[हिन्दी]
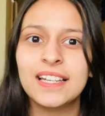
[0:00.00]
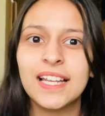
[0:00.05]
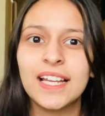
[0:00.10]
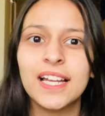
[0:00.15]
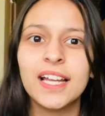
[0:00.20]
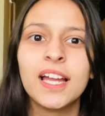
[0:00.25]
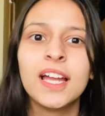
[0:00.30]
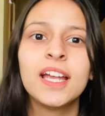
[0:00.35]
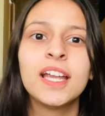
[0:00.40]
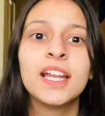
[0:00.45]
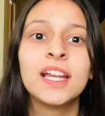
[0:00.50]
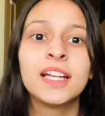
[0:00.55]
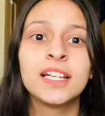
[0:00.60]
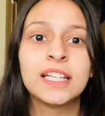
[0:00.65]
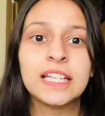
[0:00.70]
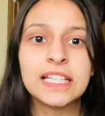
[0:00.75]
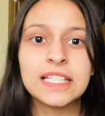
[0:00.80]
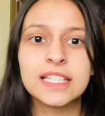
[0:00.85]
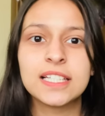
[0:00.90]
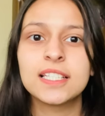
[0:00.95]
है
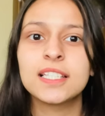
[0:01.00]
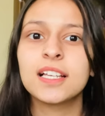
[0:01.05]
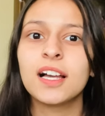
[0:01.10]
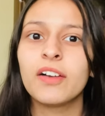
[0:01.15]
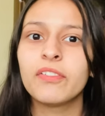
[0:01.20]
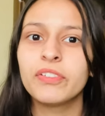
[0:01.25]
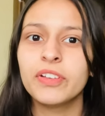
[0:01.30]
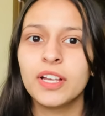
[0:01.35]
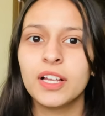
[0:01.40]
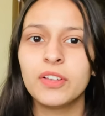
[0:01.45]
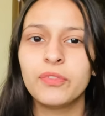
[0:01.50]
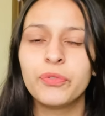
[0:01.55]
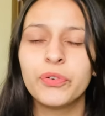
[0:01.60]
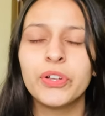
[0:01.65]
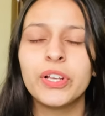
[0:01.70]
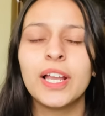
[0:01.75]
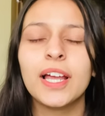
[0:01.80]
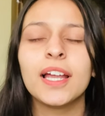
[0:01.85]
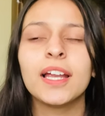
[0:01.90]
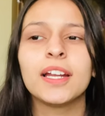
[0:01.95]
टीचर्स काफ़ी
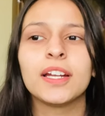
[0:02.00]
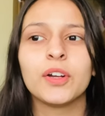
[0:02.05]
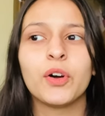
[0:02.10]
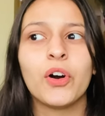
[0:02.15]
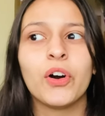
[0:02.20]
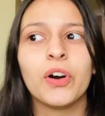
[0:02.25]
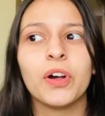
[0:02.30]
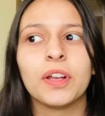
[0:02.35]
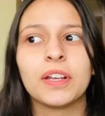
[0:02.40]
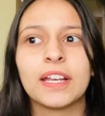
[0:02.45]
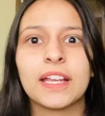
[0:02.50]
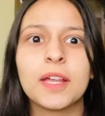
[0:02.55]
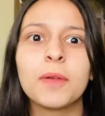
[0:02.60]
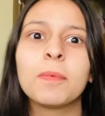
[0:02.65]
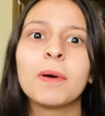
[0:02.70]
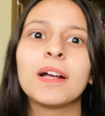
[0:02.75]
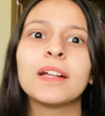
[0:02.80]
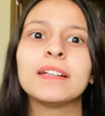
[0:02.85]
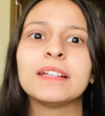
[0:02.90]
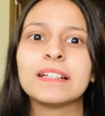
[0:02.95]
हेल्पफुल है और रही
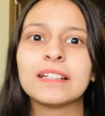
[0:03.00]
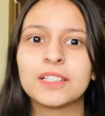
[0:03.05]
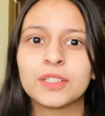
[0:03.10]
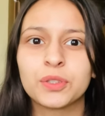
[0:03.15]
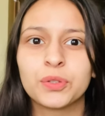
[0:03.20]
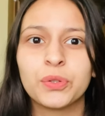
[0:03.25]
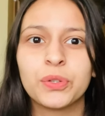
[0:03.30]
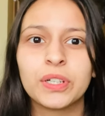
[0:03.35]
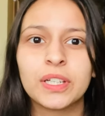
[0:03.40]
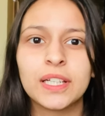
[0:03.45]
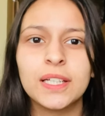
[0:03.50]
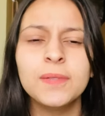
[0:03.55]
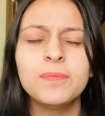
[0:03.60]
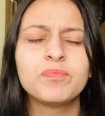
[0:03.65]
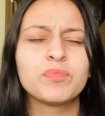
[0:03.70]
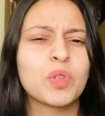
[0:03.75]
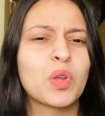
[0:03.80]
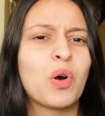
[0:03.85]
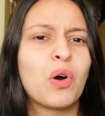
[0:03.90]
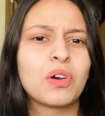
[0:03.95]
बात ड्रेस कोड की
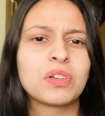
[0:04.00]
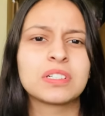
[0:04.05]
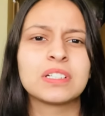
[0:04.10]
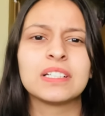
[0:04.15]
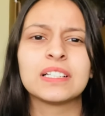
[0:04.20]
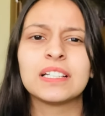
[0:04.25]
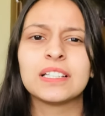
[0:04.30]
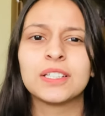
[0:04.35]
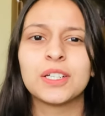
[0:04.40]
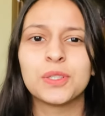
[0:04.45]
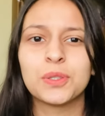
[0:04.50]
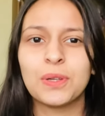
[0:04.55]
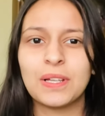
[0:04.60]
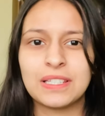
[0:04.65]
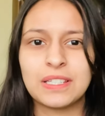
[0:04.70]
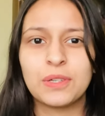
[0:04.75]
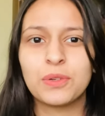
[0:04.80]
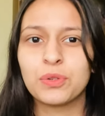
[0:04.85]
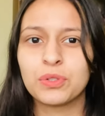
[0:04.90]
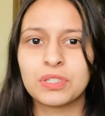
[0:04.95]
हॉस्टल के अंदर तो
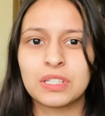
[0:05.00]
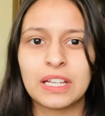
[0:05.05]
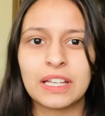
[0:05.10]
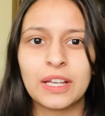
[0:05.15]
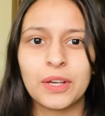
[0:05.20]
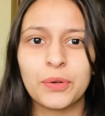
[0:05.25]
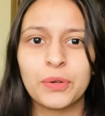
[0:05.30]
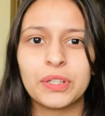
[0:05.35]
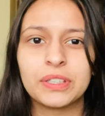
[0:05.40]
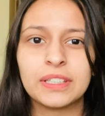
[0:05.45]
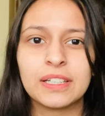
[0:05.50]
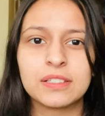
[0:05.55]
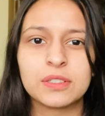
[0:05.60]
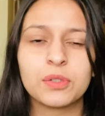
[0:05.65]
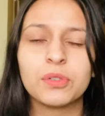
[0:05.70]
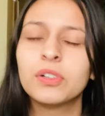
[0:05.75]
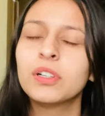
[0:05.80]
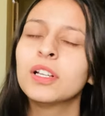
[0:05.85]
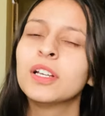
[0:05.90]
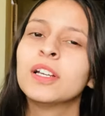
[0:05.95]
ऐसे कुछ नहीं है कोई ड्रेस
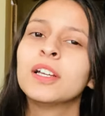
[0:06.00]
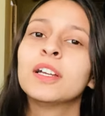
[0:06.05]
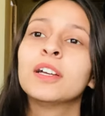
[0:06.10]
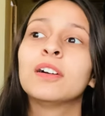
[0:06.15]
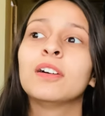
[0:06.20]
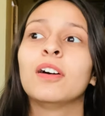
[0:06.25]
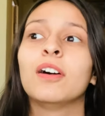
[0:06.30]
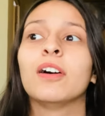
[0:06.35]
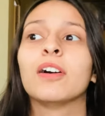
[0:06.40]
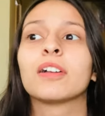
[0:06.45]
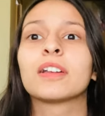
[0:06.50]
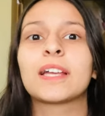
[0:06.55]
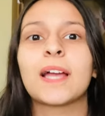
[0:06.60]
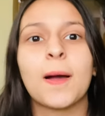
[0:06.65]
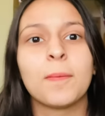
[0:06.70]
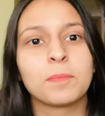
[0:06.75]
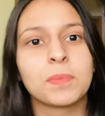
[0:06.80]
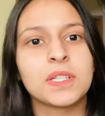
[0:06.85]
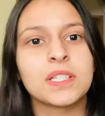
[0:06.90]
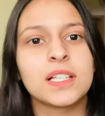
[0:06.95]
कोड और
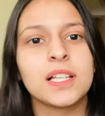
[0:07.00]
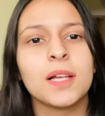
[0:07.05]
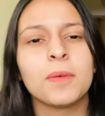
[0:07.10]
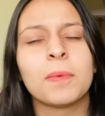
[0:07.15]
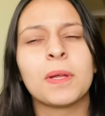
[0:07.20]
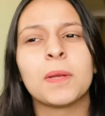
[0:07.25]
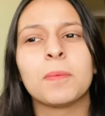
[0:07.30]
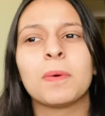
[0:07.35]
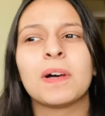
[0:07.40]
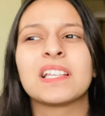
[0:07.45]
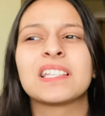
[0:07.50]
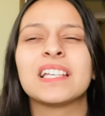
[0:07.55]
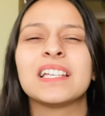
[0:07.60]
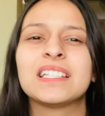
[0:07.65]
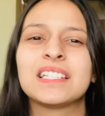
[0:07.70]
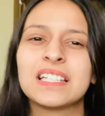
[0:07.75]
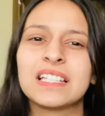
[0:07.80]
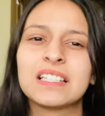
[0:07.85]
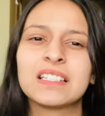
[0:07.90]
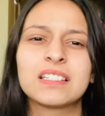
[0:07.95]
कैंपस के लिए हमारे पास है
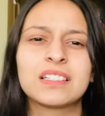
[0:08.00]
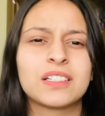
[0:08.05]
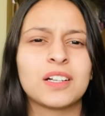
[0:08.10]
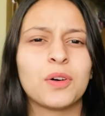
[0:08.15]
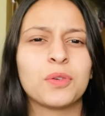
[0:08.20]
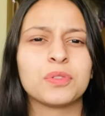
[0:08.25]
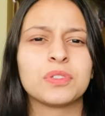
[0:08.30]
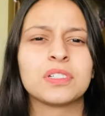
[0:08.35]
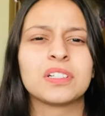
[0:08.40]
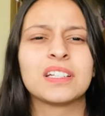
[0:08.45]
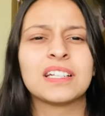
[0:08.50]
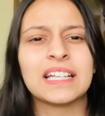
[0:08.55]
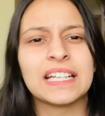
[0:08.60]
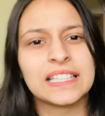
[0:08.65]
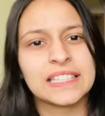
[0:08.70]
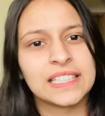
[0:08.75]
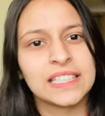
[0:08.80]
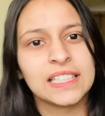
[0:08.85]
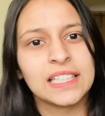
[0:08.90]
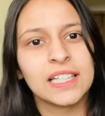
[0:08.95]
जीन्स ट्राउज़र
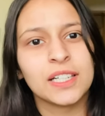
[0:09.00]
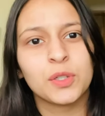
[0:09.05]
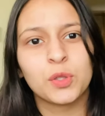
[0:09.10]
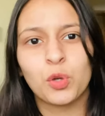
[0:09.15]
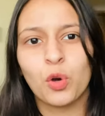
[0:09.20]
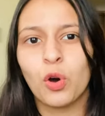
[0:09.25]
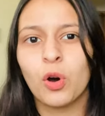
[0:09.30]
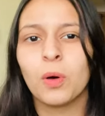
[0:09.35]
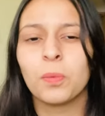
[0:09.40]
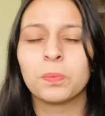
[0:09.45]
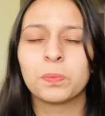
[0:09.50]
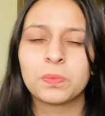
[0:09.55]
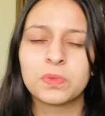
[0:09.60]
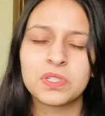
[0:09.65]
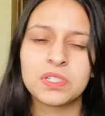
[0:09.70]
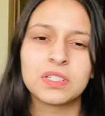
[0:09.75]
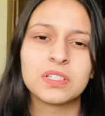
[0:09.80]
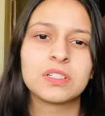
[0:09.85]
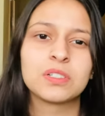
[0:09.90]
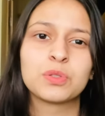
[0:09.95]
एथनिक टॉप
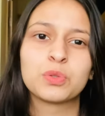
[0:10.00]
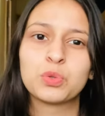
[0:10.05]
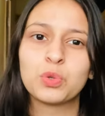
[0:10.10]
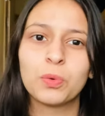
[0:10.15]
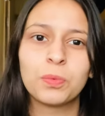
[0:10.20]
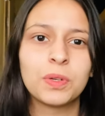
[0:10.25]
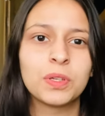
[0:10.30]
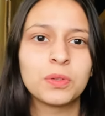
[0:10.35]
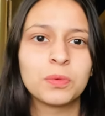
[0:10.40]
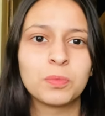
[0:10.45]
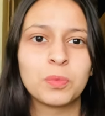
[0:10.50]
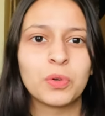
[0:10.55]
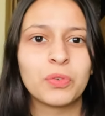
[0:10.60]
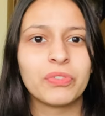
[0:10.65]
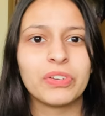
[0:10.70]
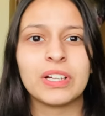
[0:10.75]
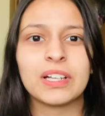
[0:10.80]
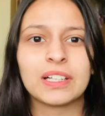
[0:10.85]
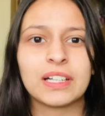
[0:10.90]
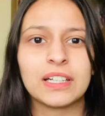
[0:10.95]
शर्ट्स जो भी तुम लोग
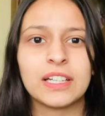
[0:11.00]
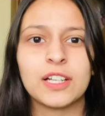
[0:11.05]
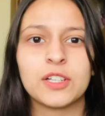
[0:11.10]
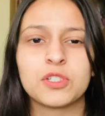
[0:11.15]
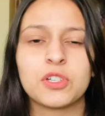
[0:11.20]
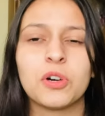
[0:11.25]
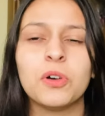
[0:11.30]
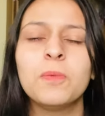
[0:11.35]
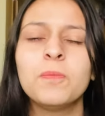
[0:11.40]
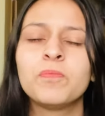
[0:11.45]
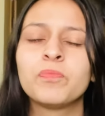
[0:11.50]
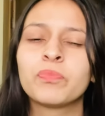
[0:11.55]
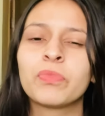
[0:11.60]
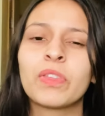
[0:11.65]
वेयर करना चाहो